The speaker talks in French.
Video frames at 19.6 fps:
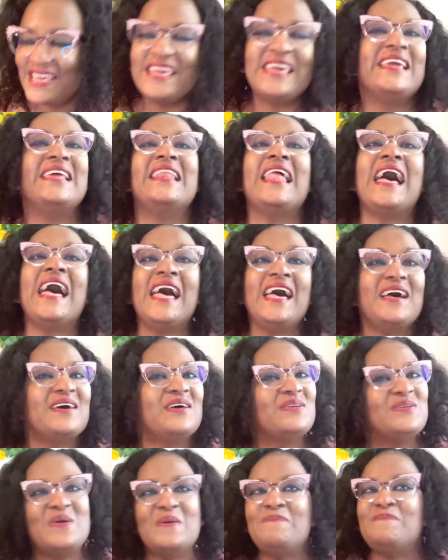Et là,
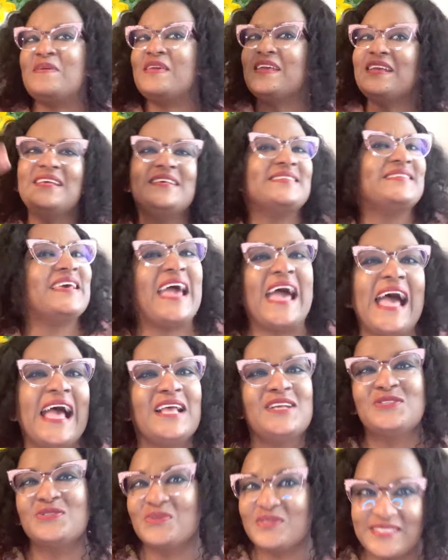le pays qui s'est
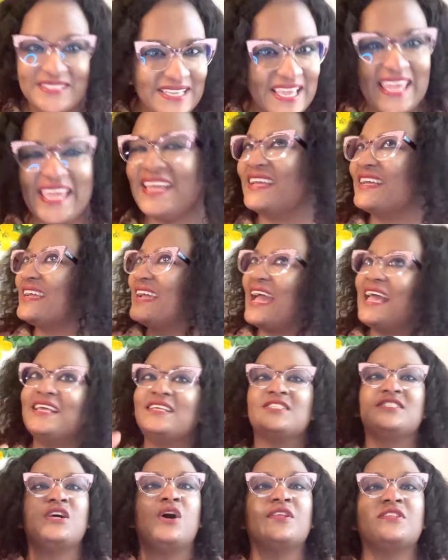ajouté,
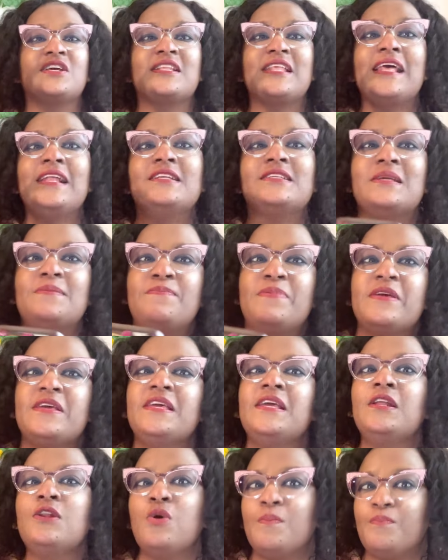guys, en tout cas, j'ai
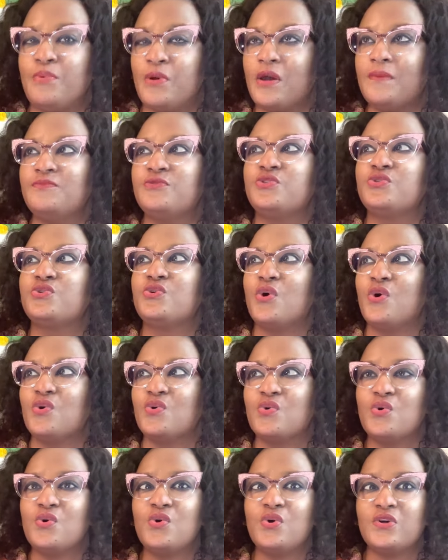payé le peuple du
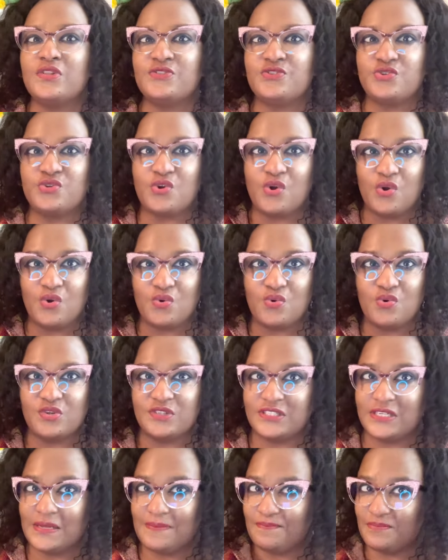Congo, du Congo.
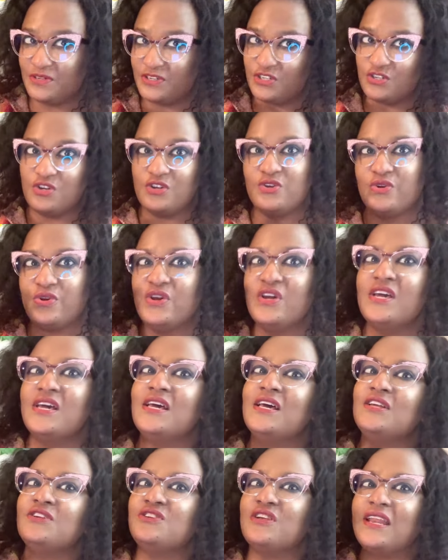Je,
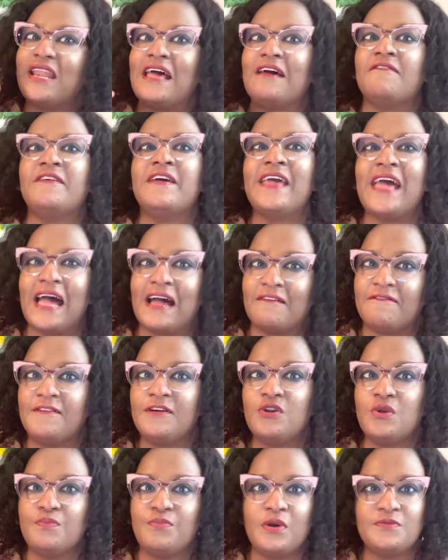je, l'avais
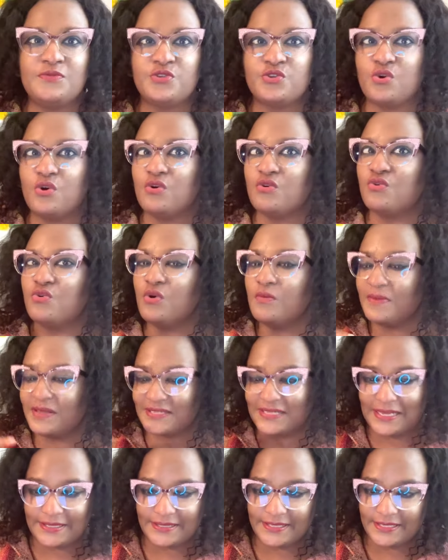avant le peuple du Congo, mais
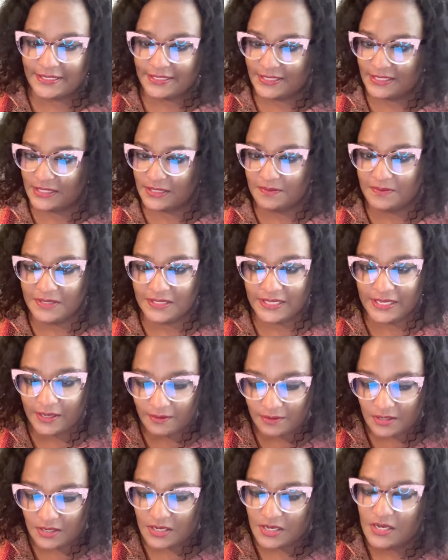ça a été
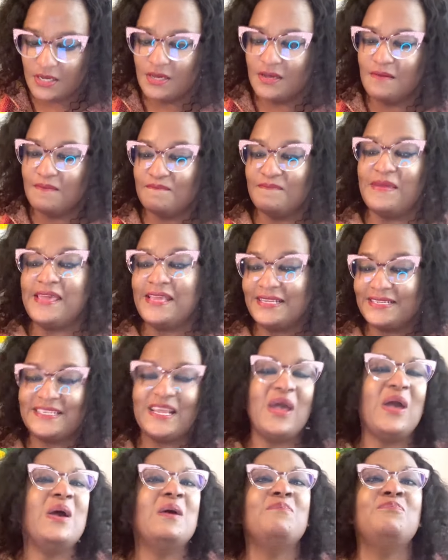dissimulé. Mais j'ai
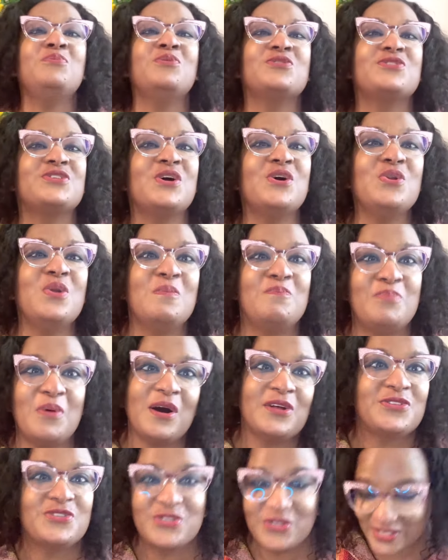1% le
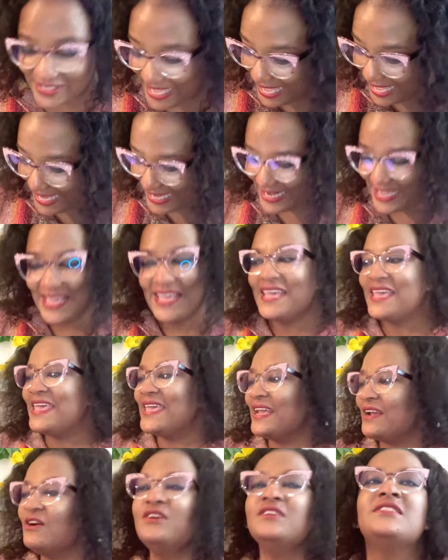Portugal.
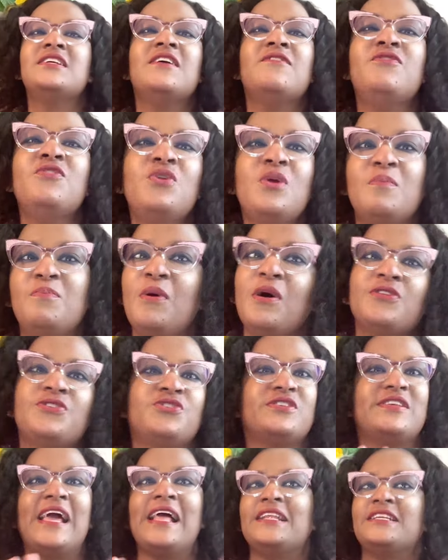Et quand j'ai vu le
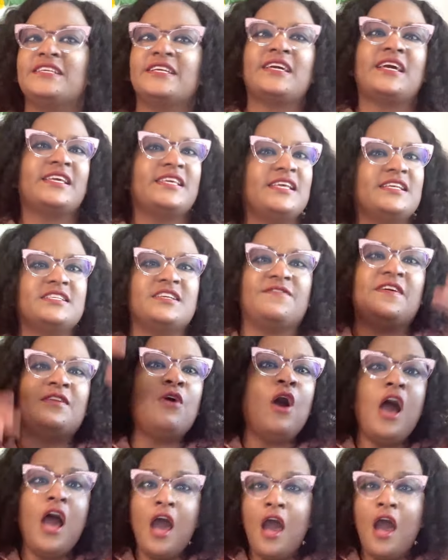Portugal, j'ai crié, j'ai fait